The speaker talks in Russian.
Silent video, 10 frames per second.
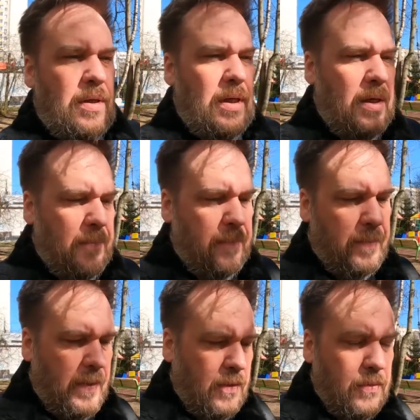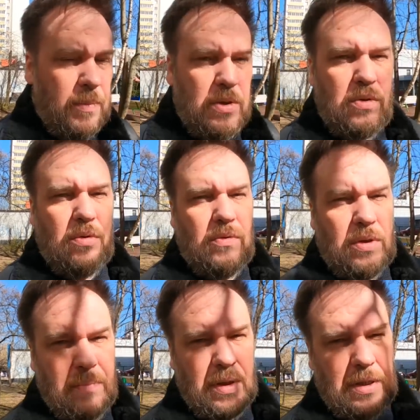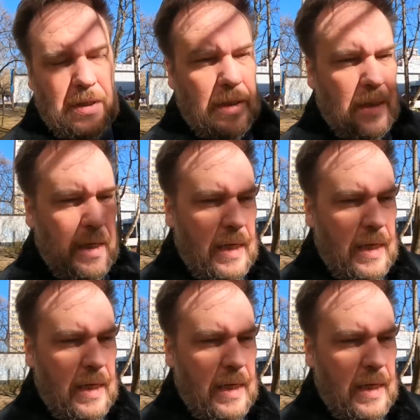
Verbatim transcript: и информационного наполнения.